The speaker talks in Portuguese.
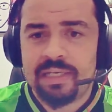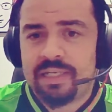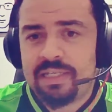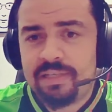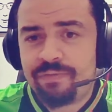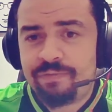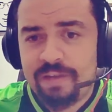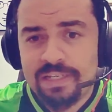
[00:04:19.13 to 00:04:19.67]

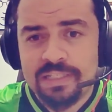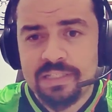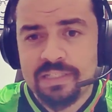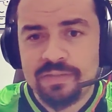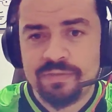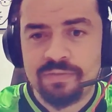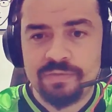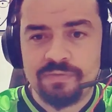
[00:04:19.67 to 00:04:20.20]
e
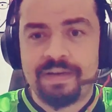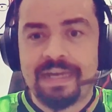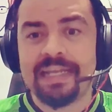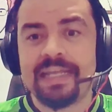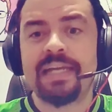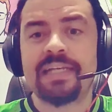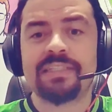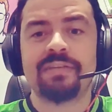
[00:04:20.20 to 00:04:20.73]
fez
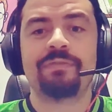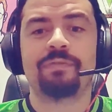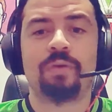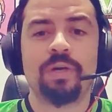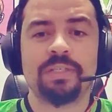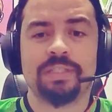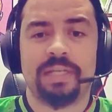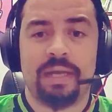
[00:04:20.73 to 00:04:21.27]
valer essa
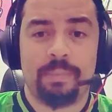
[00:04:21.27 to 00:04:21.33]
força, né?